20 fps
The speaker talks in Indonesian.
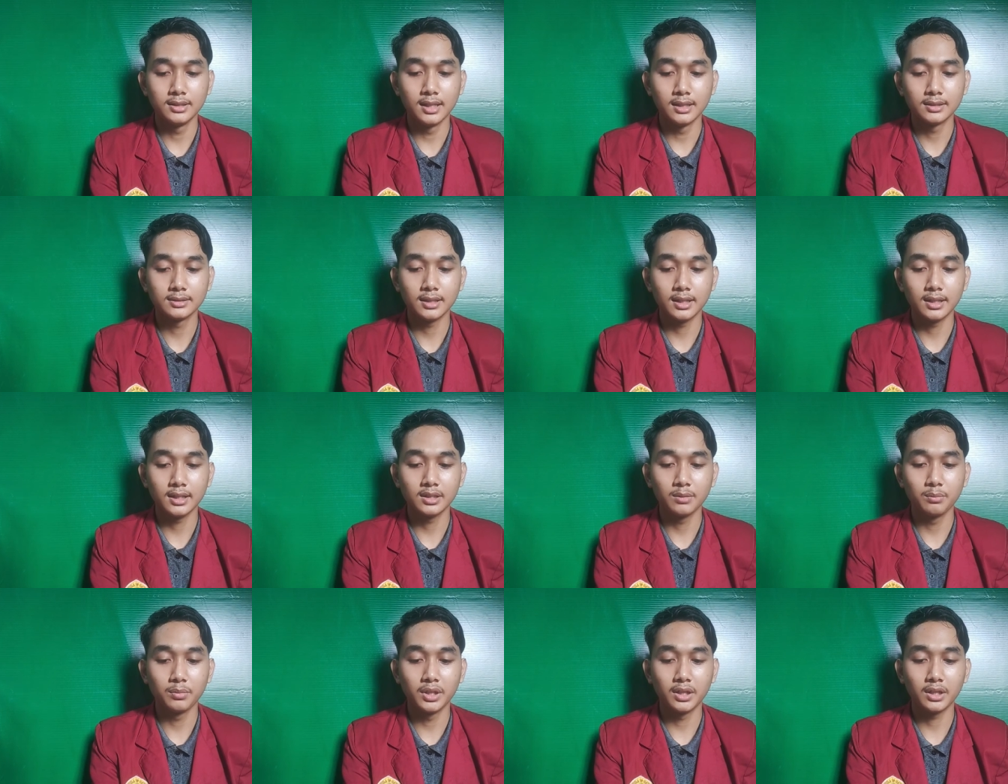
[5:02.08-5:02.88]
jasa yang
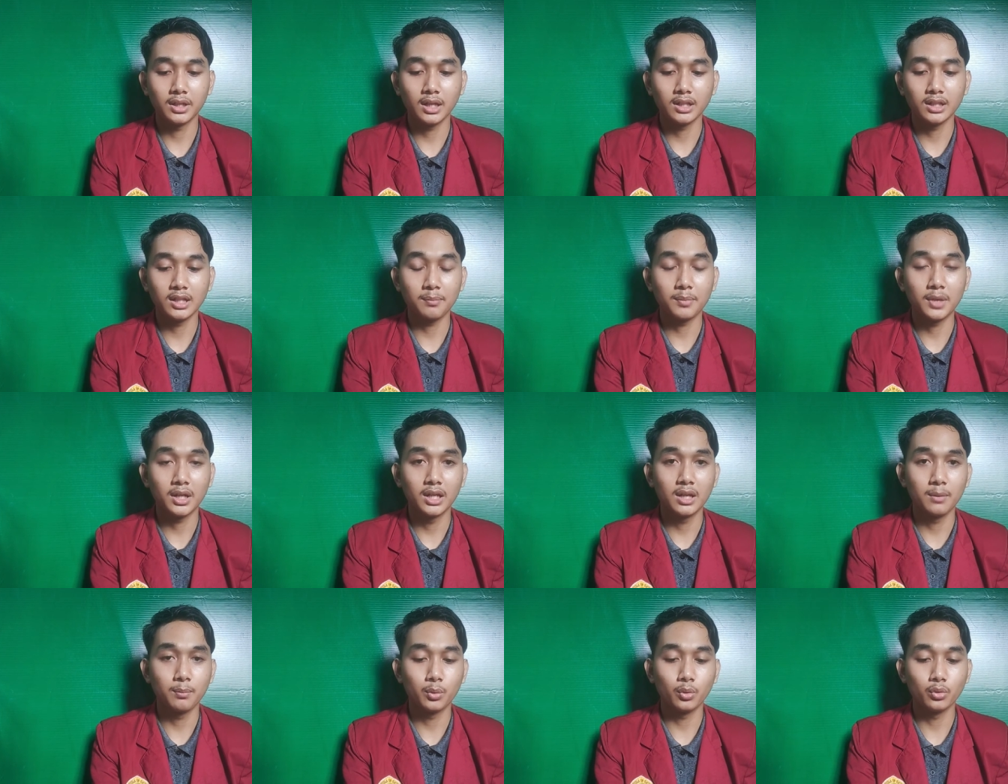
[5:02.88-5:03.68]
diberikan
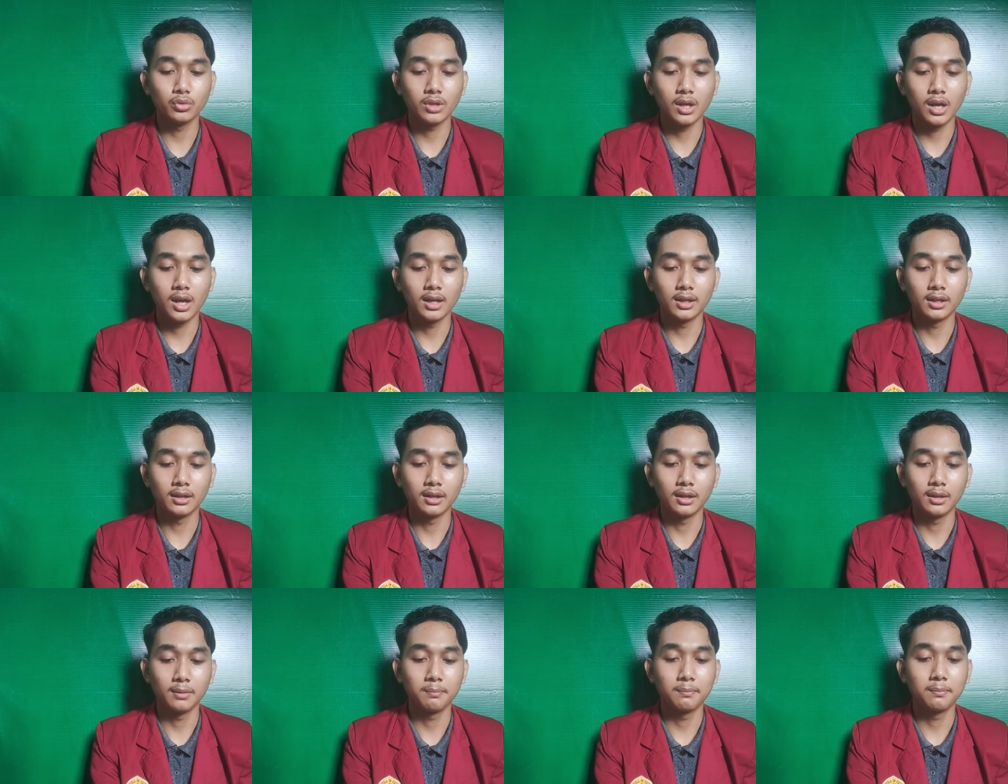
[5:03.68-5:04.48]
kepada perusahaan.
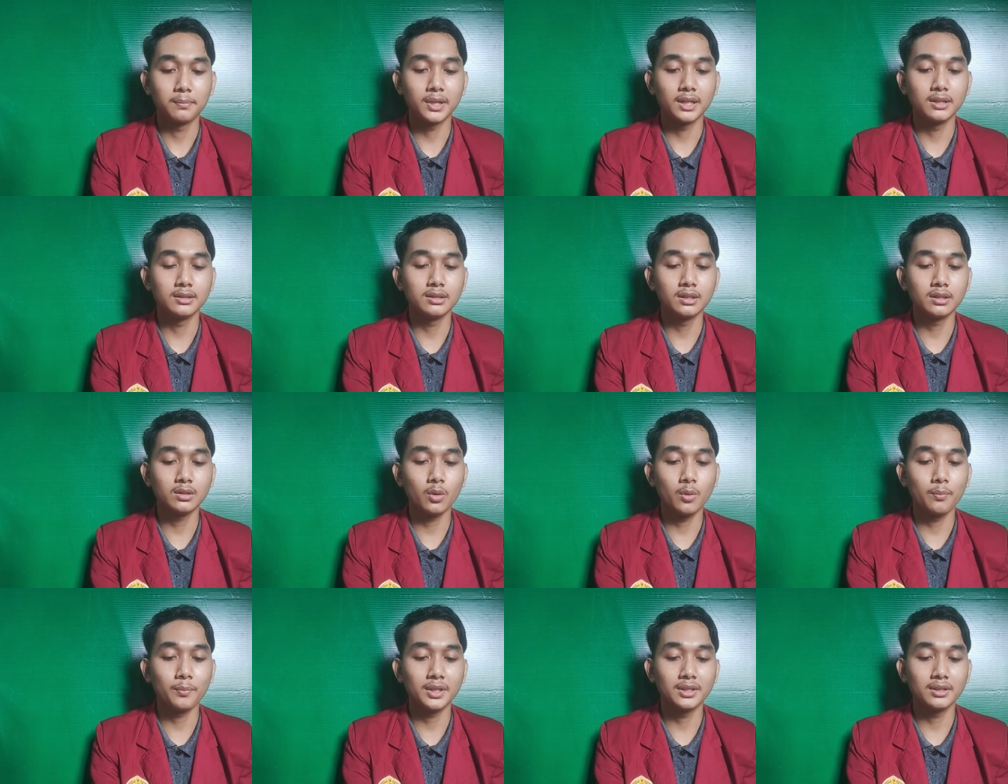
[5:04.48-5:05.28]
Prinsip
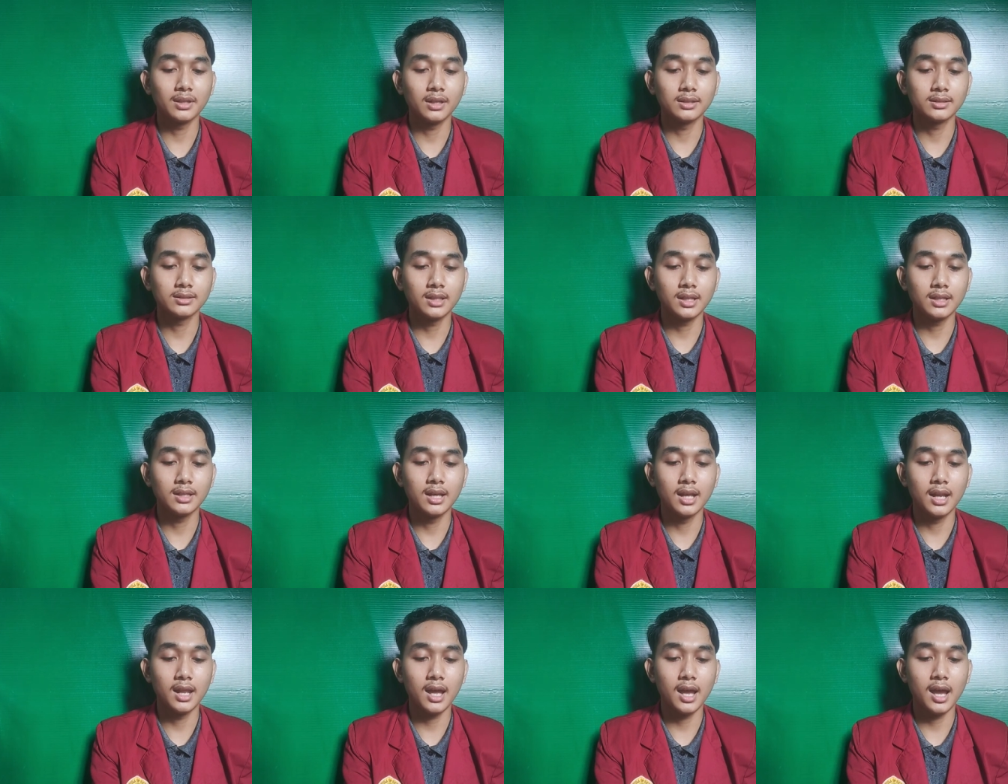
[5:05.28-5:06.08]
kompensasi
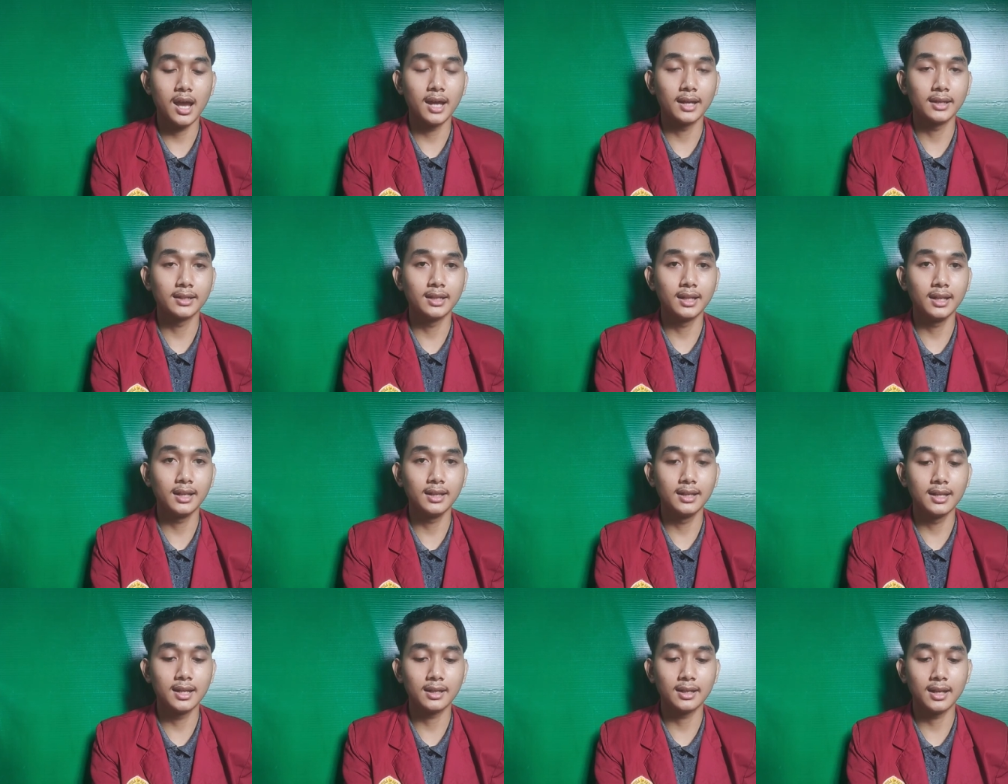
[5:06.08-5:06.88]
adalah adil
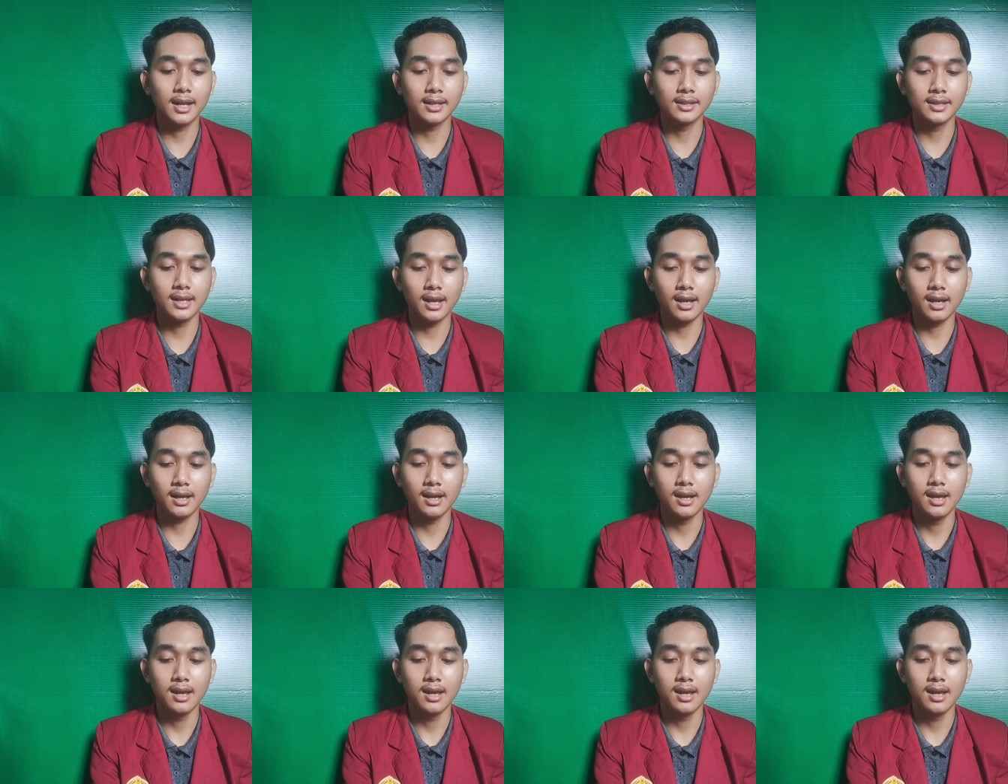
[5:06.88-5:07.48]
dan layak.